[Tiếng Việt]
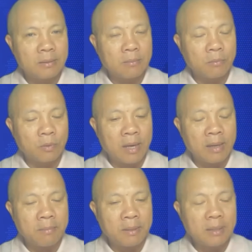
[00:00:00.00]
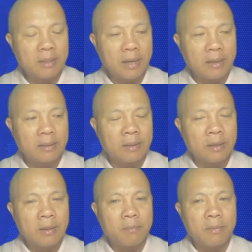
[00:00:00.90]
Một ngày mình thực hành,
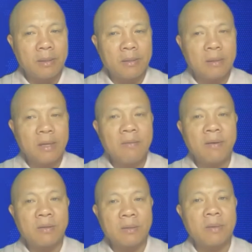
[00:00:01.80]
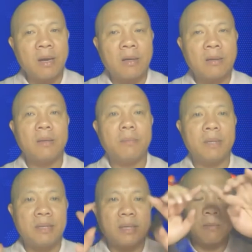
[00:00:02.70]
mình ghi vào trong đó thì
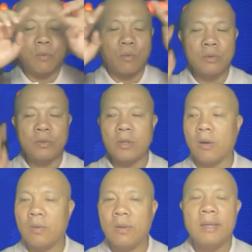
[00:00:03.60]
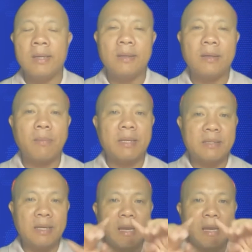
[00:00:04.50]
mình trở thành một cuốn sổ. Thì các bạn sẽ